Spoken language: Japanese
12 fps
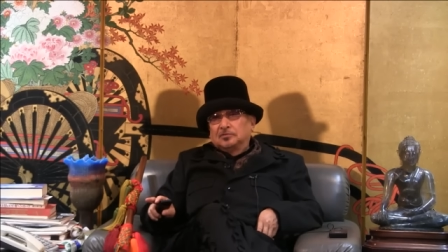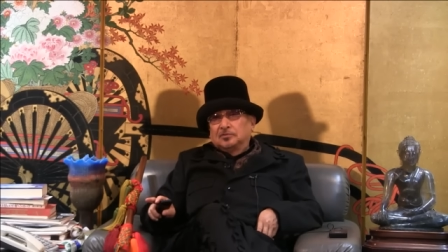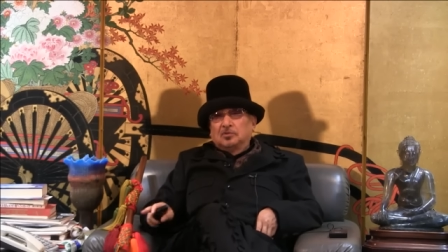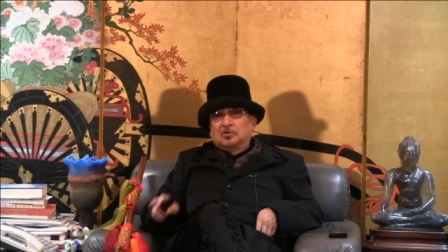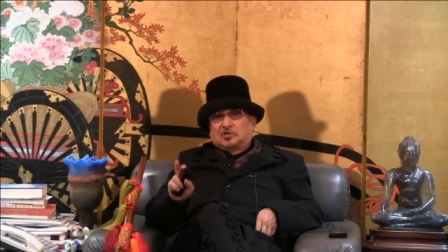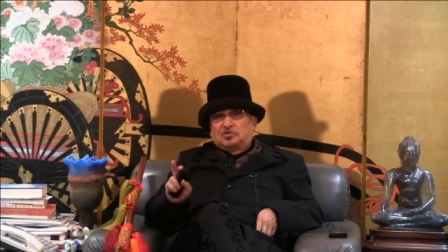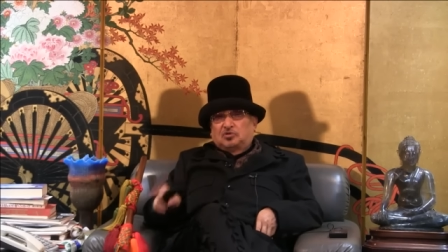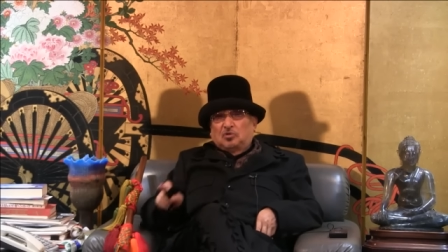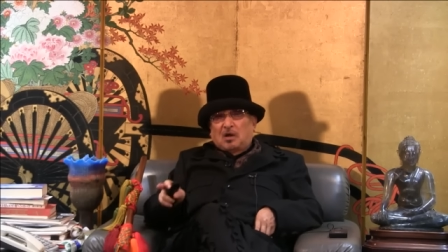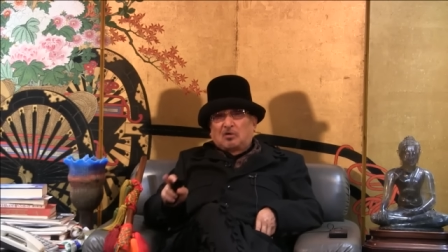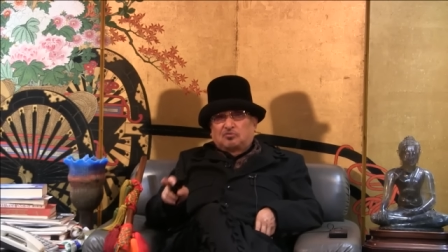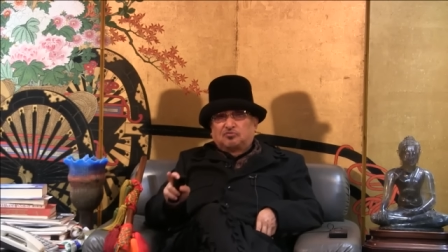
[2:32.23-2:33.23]
その基礎
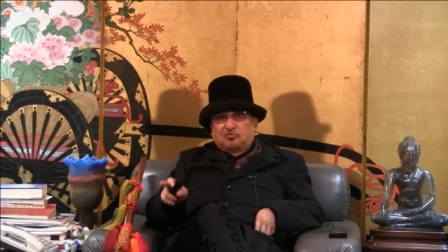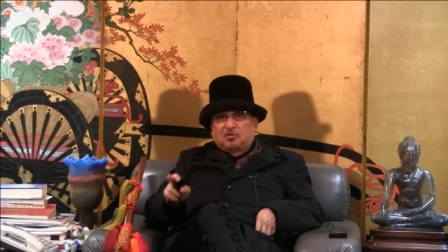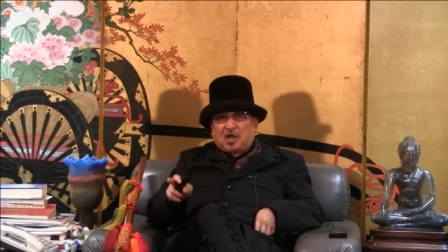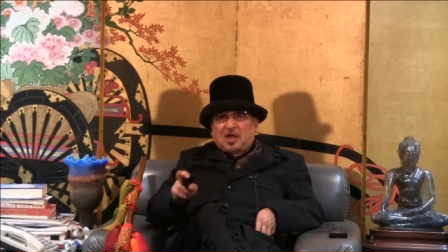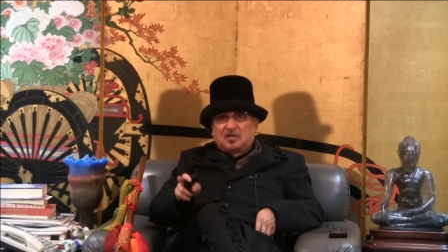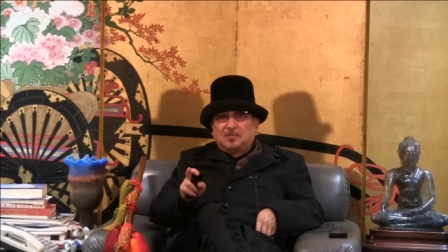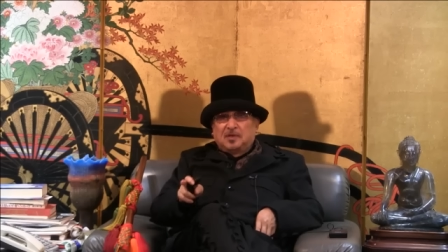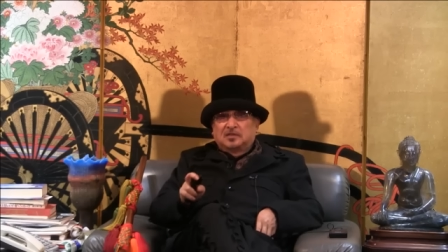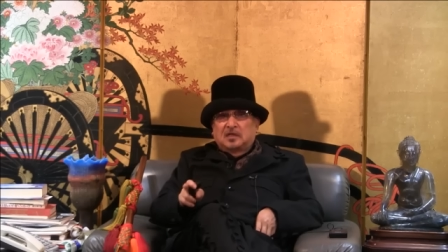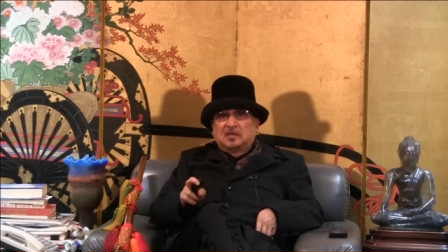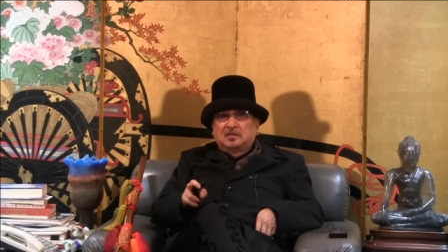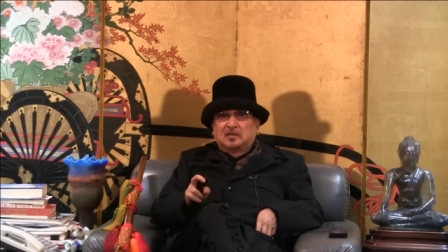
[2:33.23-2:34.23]
が崩れ始め
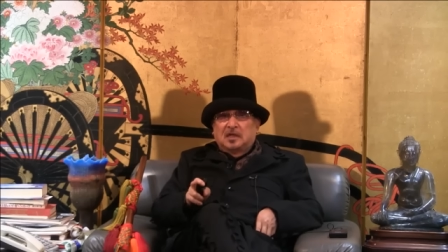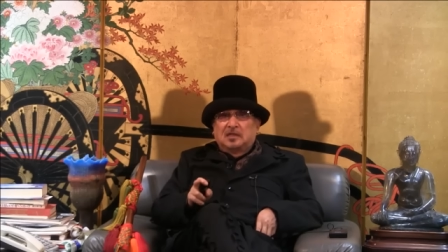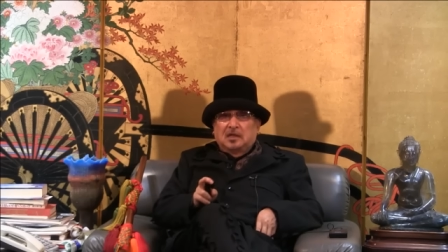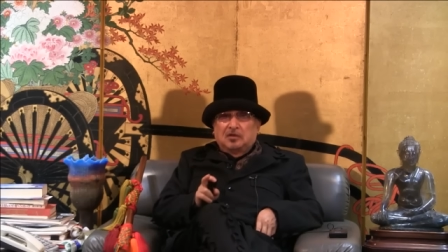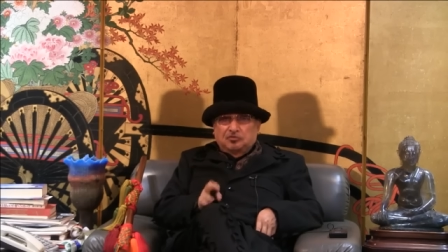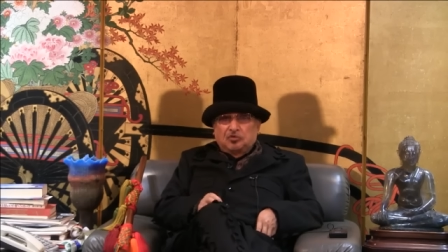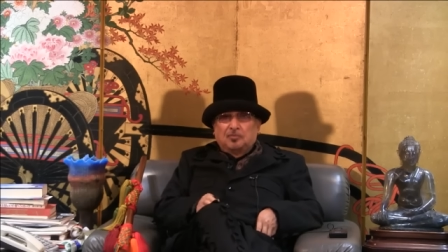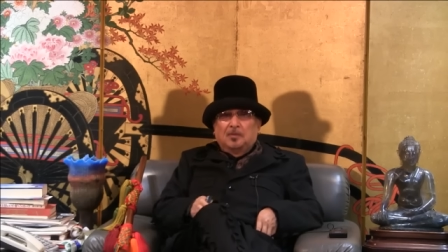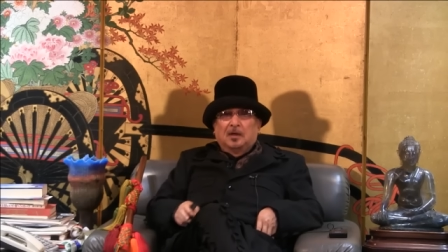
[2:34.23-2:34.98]
た時代であると今、